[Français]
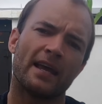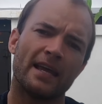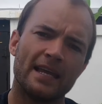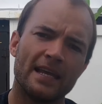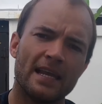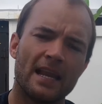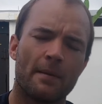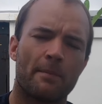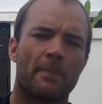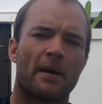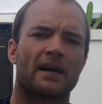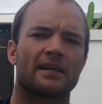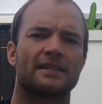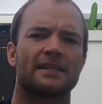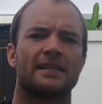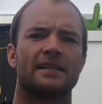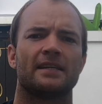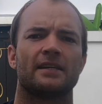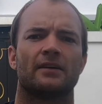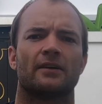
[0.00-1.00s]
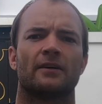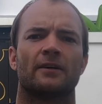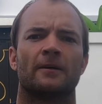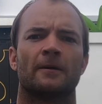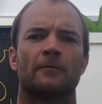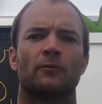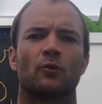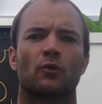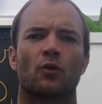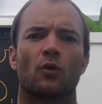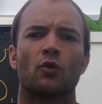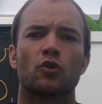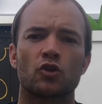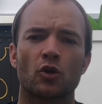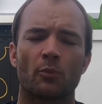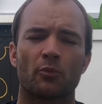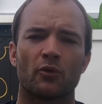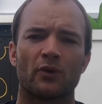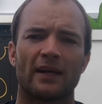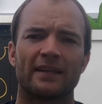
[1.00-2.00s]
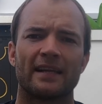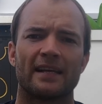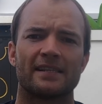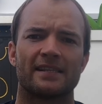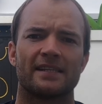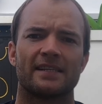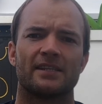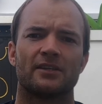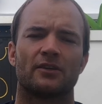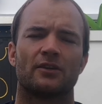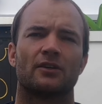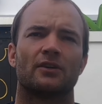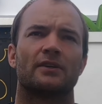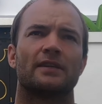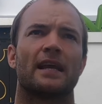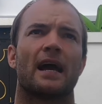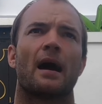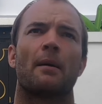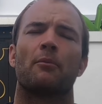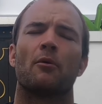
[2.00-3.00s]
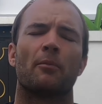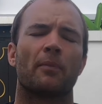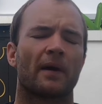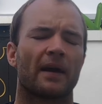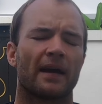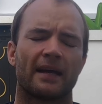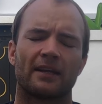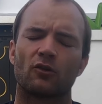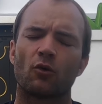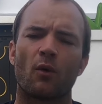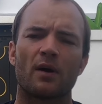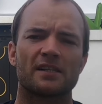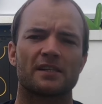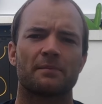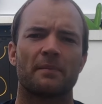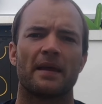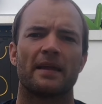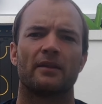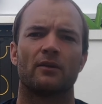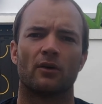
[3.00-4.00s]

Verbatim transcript: il est parti euh, donc au championnat d'Asie euh, il y a à peu près trois semaines.